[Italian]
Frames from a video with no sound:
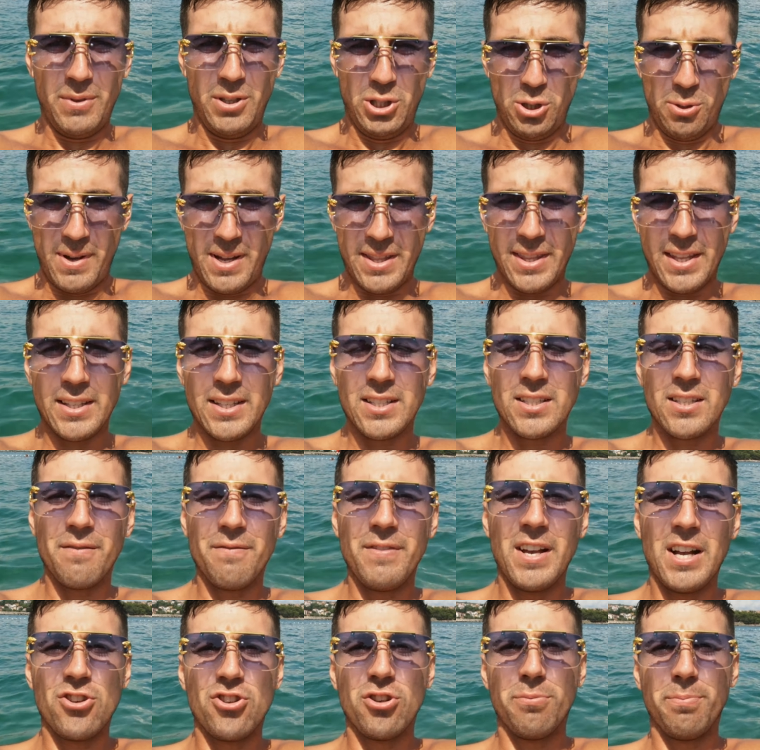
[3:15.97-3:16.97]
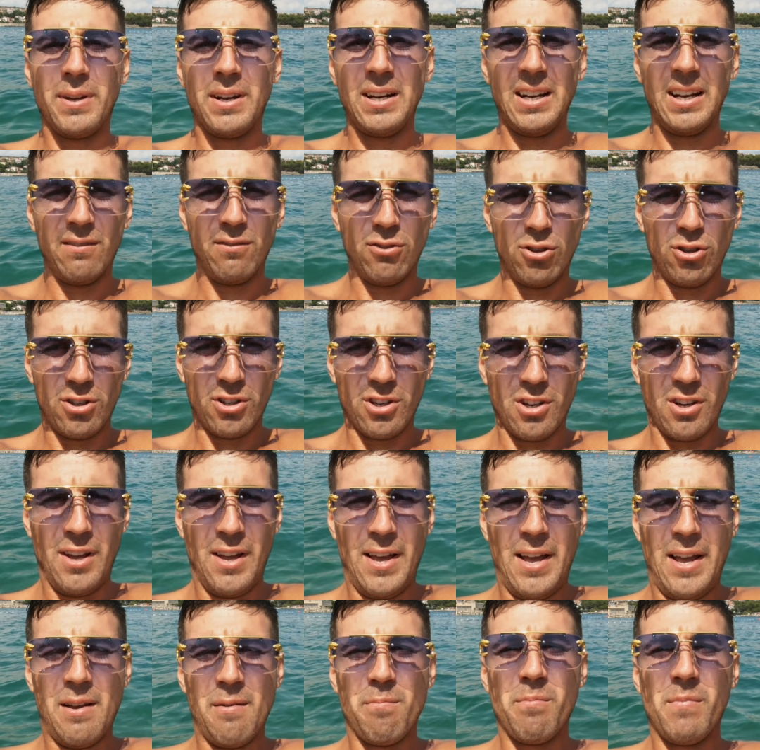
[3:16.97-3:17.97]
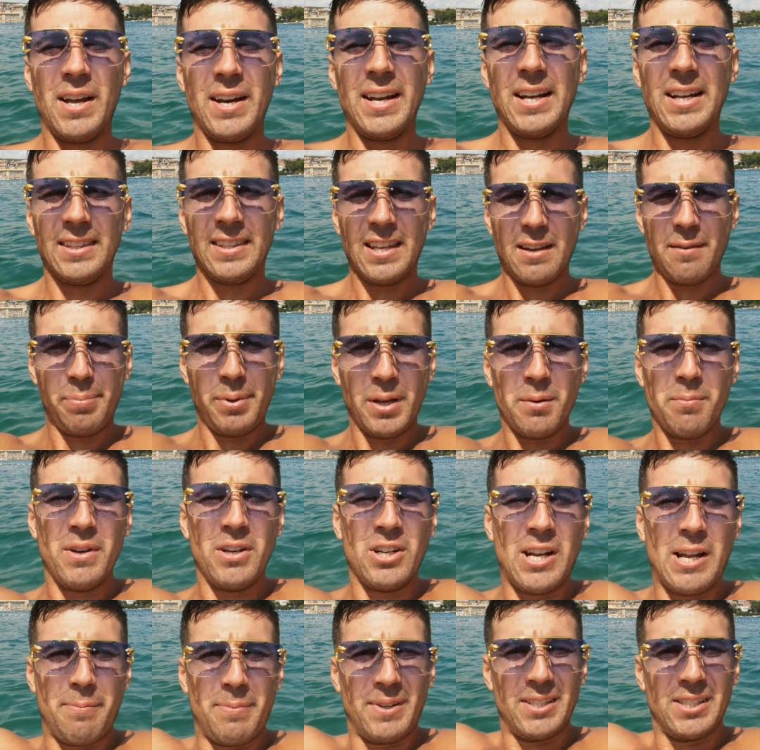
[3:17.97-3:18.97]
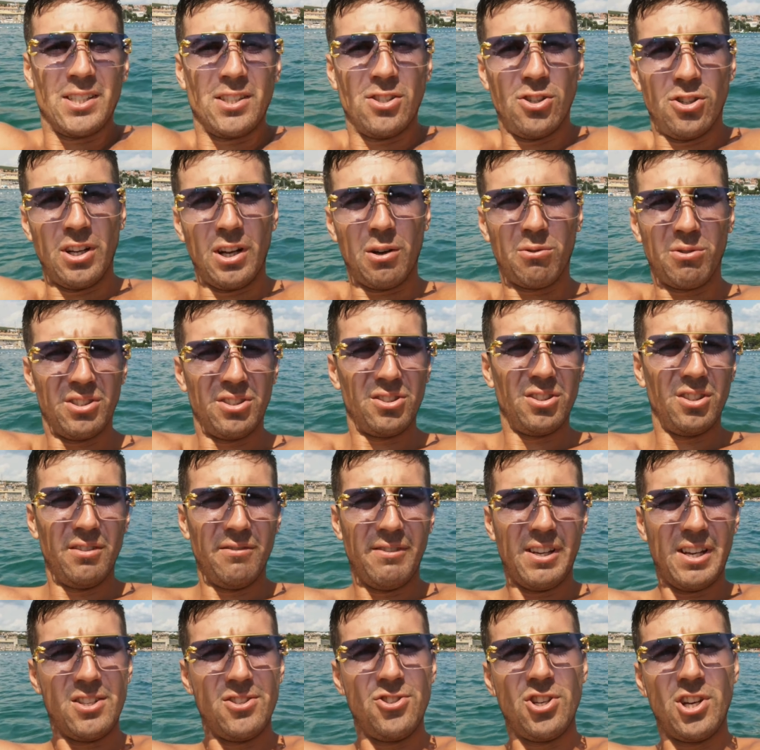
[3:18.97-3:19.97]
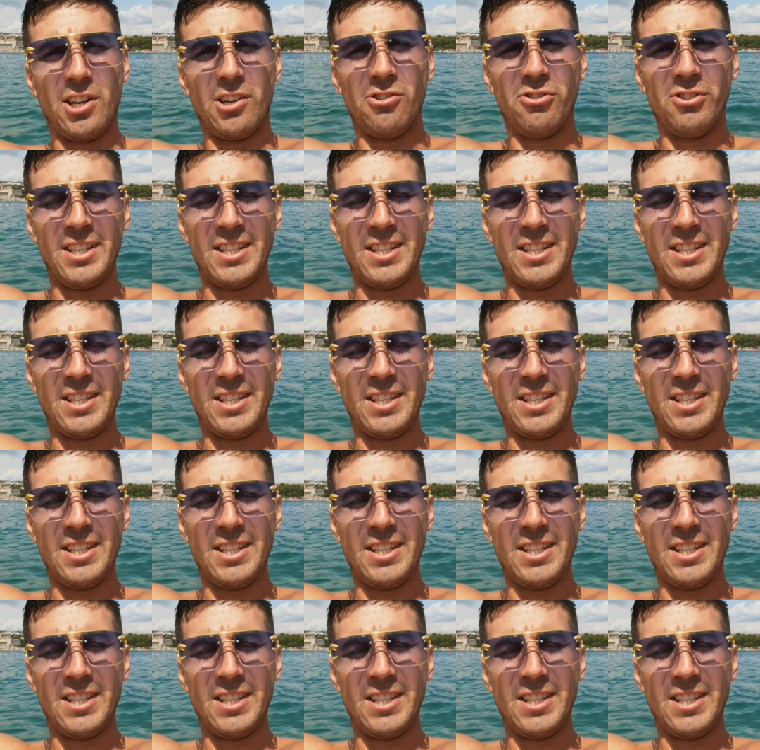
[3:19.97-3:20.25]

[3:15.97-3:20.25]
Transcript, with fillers: mi domandate se viaggio per lavoro, ma in realtà per me è una passione questo di viaggiare.